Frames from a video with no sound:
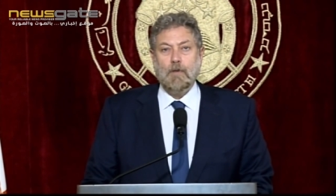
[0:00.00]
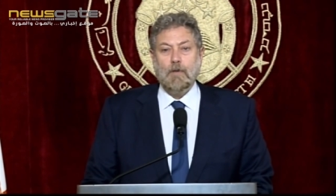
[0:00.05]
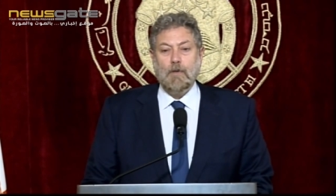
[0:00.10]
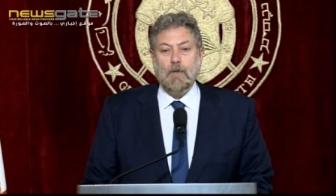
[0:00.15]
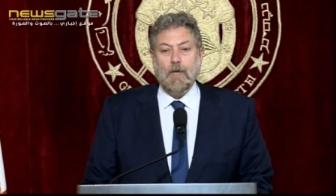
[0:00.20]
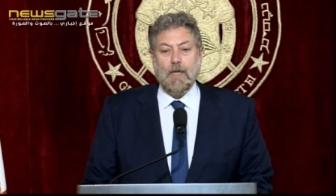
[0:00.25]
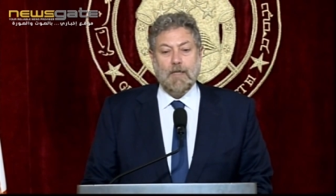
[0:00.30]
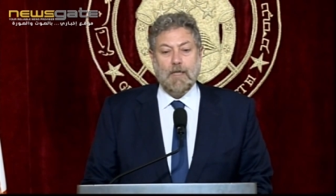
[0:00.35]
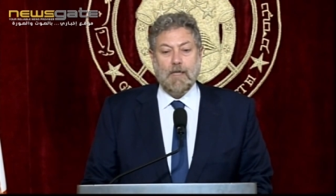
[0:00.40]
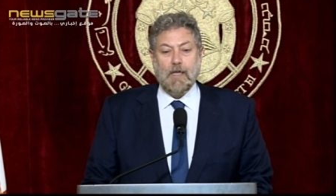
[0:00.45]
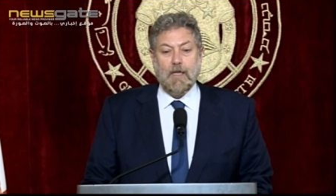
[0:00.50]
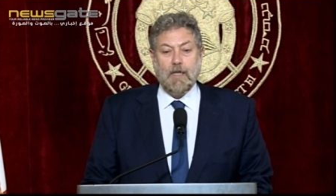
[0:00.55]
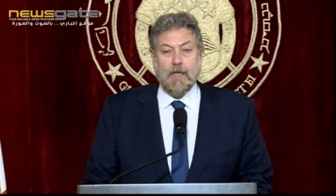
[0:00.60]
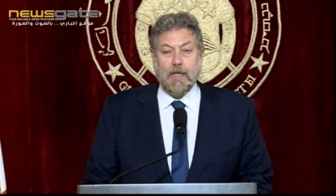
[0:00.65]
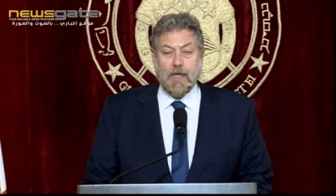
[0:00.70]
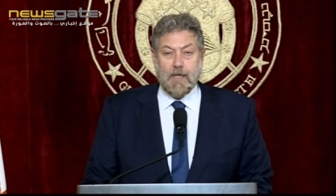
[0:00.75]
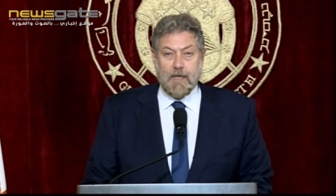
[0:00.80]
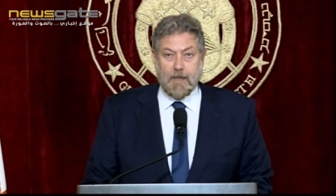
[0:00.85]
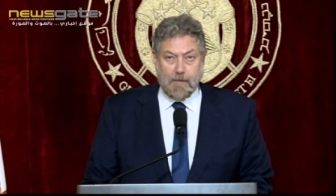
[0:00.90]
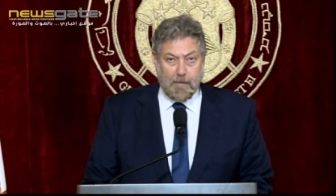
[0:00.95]
هذا يلي
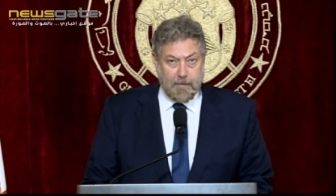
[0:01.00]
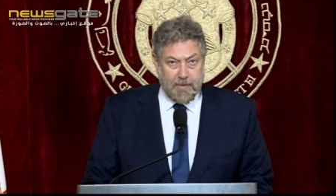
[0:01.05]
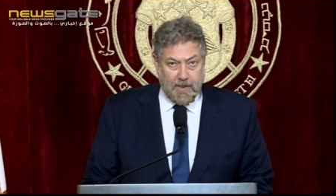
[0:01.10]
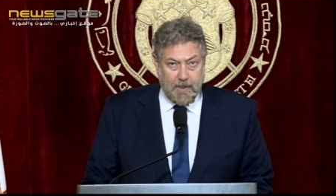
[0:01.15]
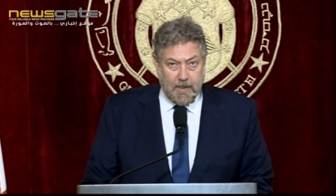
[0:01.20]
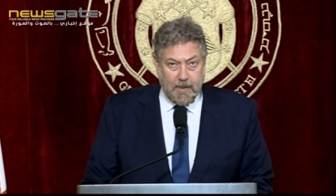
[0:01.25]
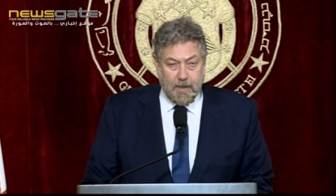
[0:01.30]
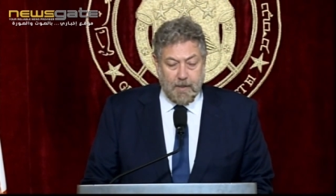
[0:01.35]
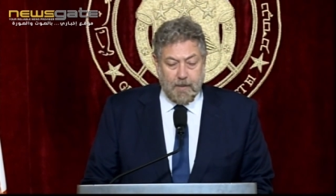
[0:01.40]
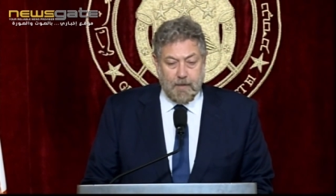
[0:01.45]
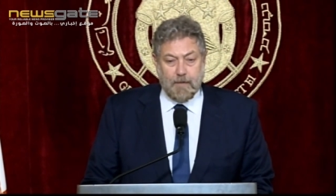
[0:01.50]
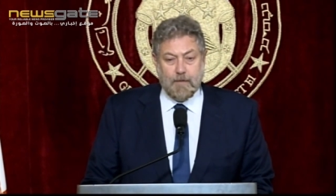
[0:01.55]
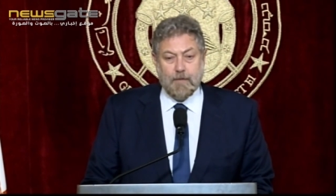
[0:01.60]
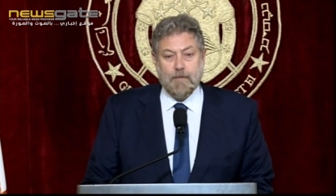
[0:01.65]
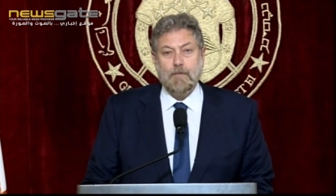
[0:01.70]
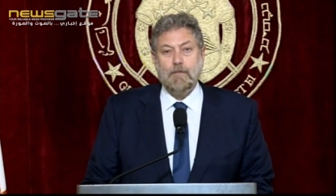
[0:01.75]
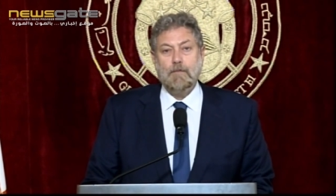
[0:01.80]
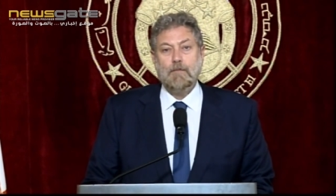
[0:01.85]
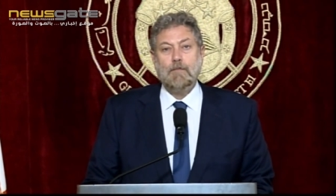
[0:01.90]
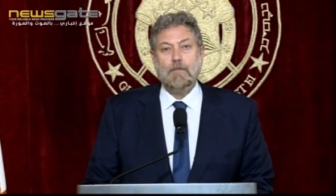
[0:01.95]
كلنا ما بدنا إياه
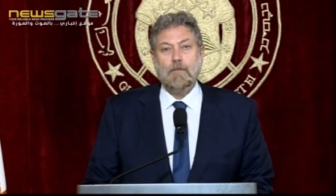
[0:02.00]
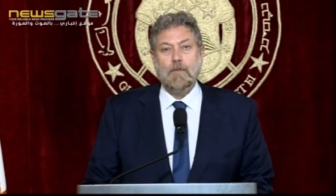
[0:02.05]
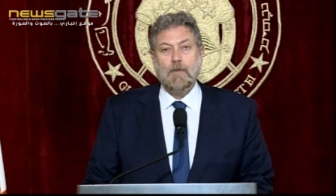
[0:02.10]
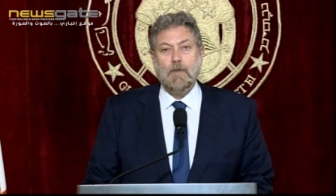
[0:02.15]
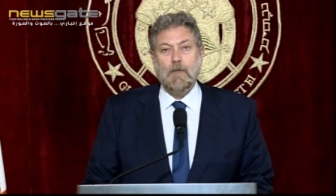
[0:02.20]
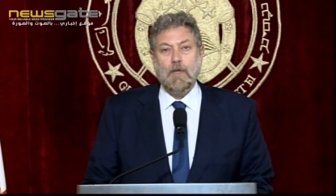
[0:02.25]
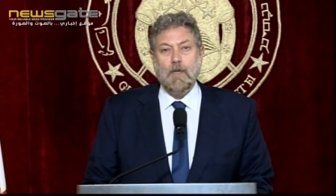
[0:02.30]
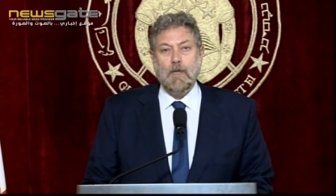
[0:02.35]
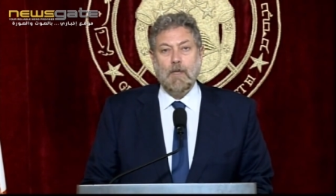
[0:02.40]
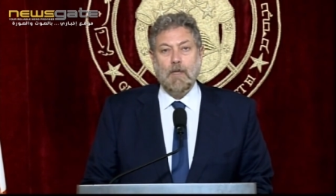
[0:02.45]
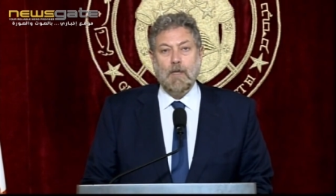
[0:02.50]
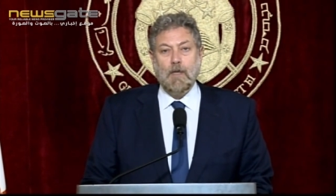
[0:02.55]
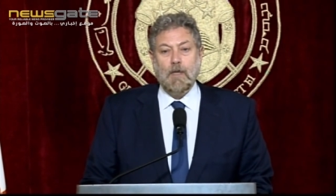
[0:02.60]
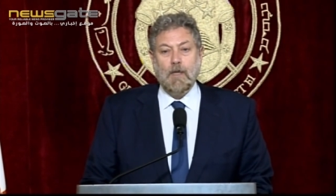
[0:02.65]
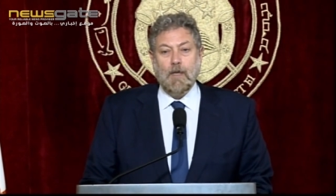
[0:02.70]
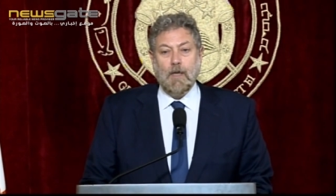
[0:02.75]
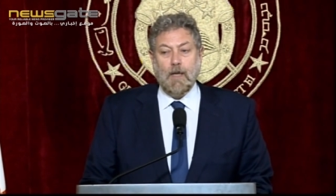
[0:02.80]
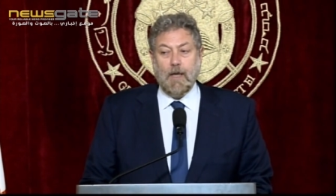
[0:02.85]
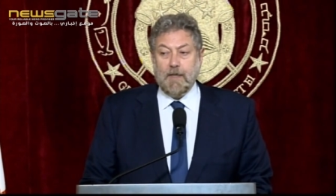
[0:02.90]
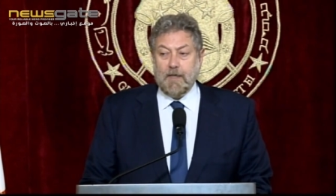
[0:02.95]

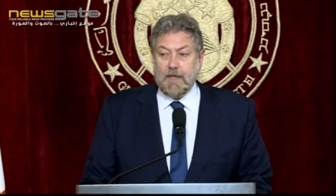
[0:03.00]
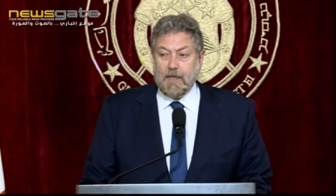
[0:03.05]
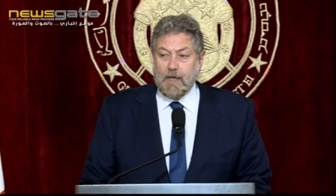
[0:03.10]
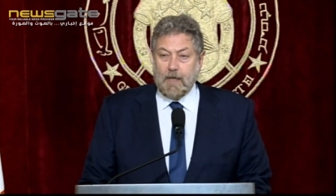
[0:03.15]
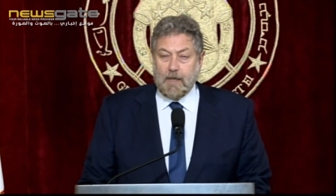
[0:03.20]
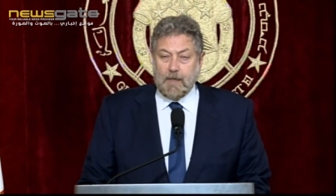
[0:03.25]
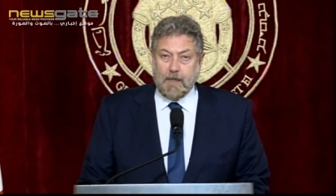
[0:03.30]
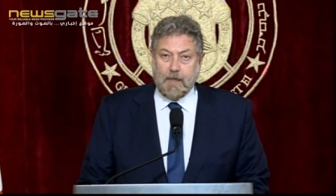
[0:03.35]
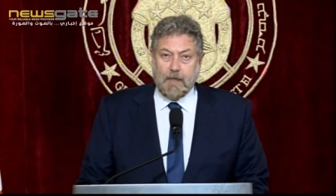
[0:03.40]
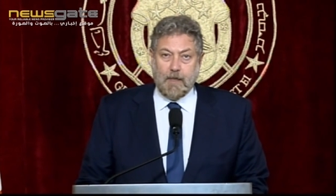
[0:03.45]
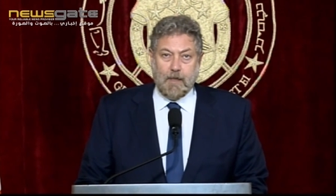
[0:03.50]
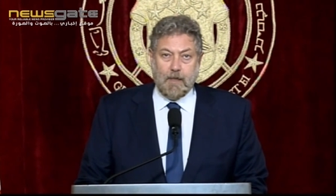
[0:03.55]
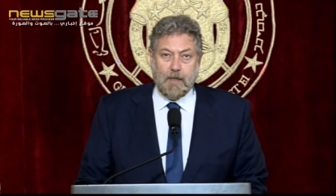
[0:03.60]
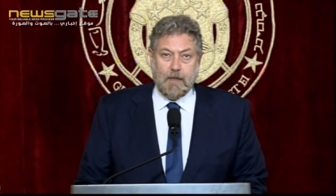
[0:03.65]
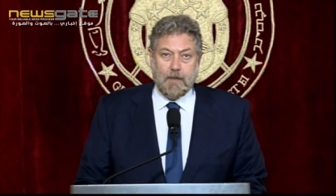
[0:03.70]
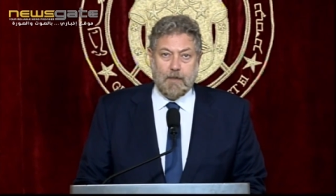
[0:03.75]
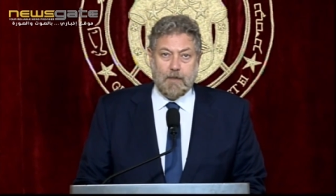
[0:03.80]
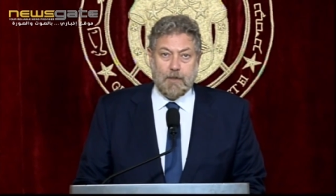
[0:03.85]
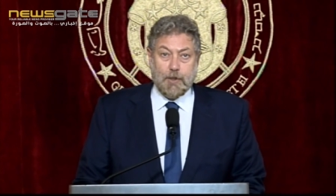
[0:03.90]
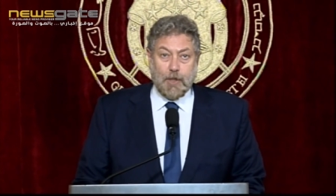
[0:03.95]
هذا
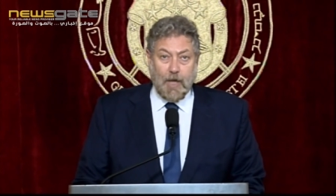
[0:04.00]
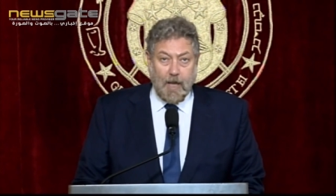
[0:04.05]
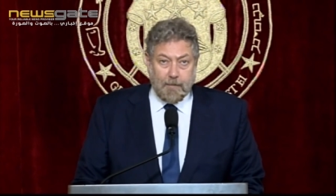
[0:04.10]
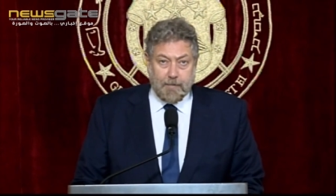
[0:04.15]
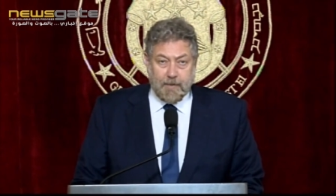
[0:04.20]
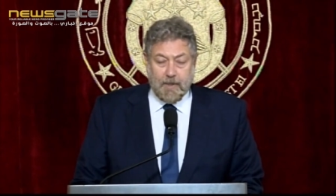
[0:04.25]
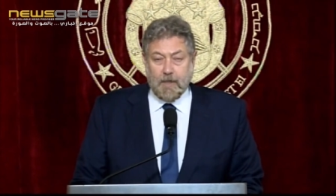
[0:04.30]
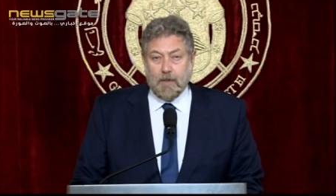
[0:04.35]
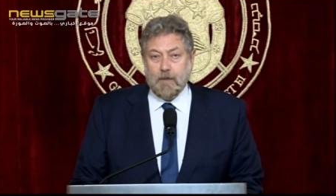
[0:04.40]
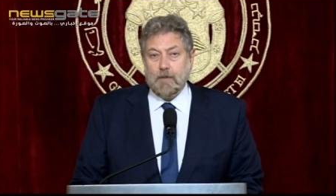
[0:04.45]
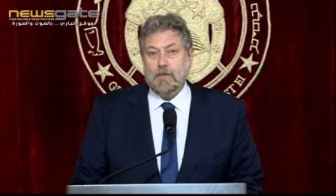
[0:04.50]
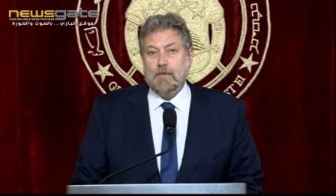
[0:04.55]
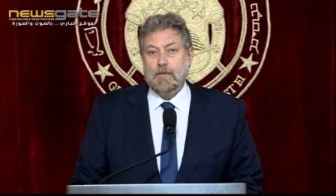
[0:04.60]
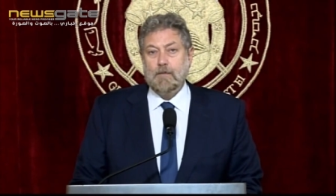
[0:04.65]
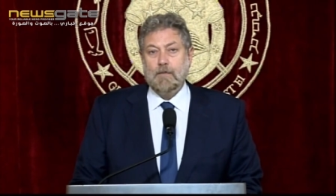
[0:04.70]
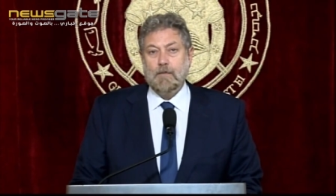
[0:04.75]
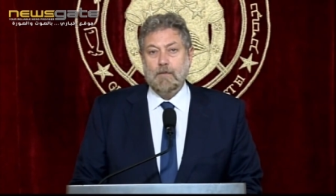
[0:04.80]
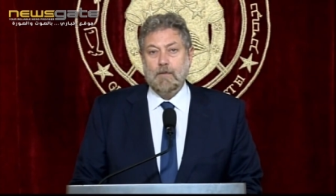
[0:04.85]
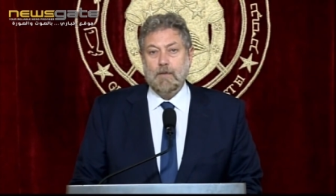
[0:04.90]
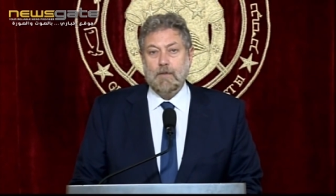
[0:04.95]
يلي شعبنا
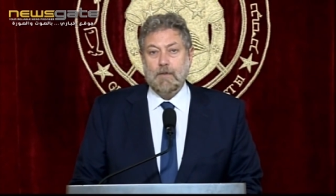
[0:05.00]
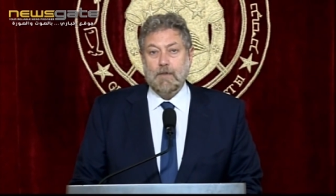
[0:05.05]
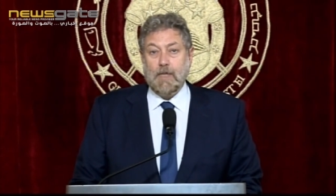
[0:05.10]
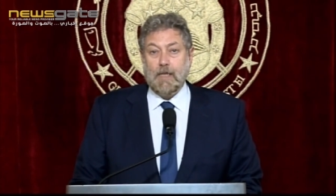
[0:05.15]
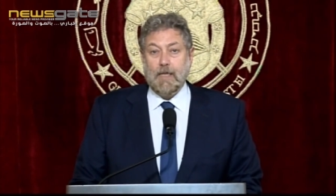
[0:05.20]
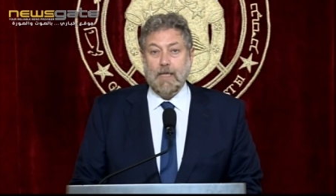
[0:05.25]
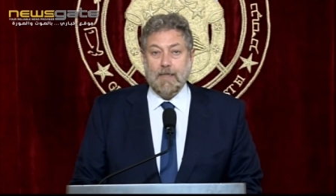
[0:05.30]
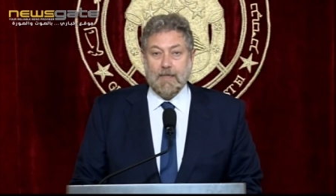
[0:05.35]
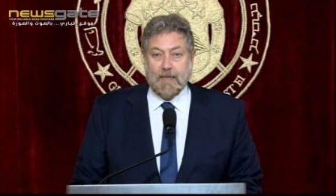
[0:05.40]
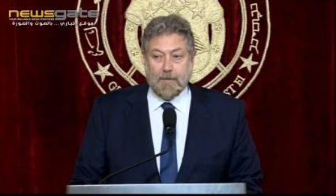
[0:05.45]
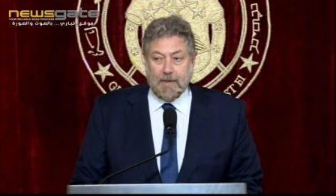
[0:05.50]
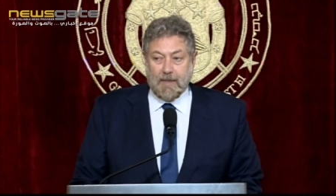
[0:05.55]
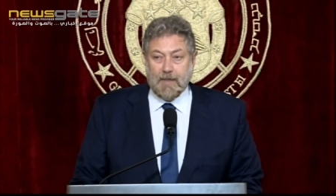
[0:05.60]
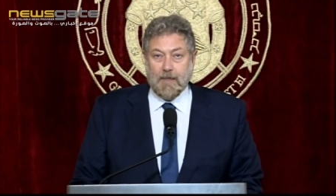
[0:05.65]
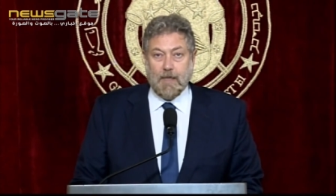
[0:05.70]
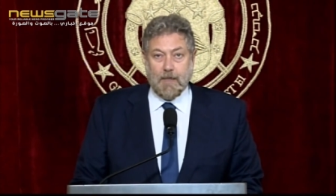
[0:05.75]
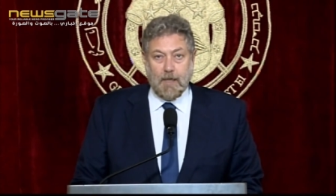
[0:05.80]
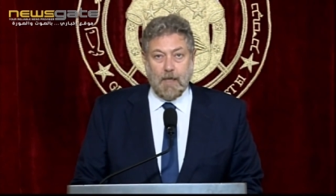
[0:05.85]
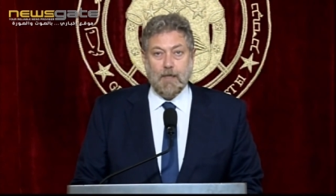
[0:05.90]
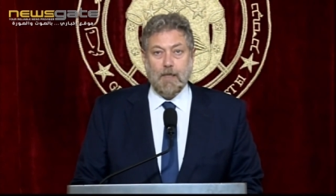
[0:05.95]
يلي
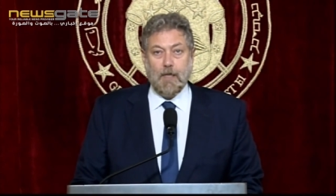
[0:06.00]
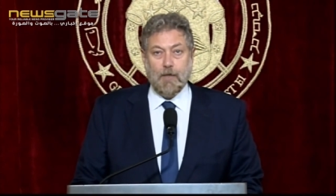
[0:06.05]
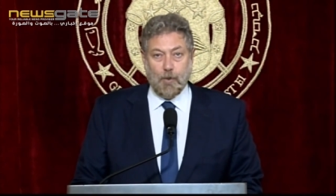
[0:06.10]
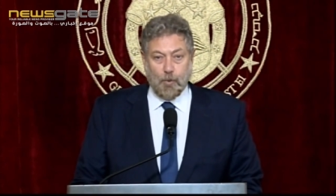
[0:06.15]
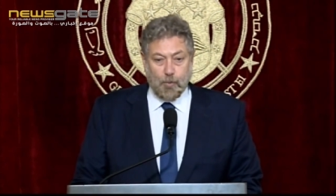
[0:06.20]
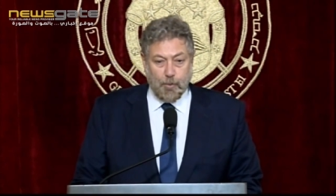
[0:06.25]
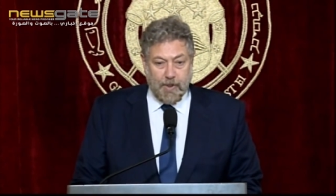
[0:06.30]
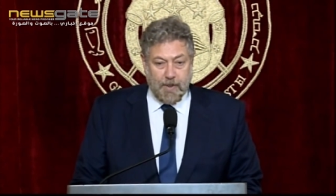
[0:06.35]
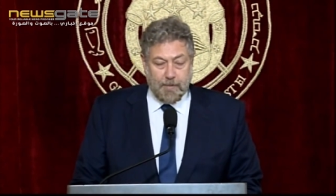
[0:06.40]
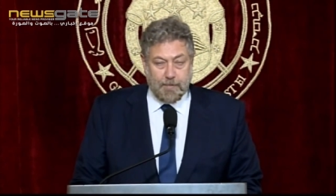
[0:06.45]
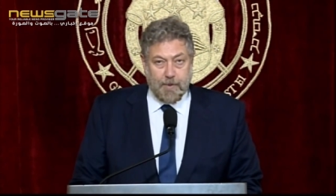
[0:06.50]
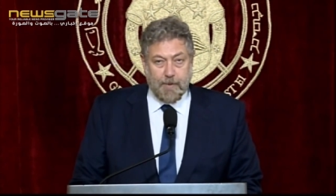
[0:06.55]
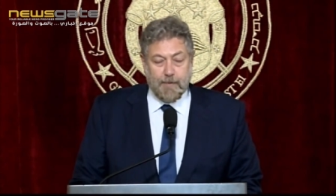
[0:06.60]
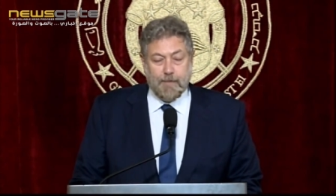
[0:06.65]
اتمنى نحن النواب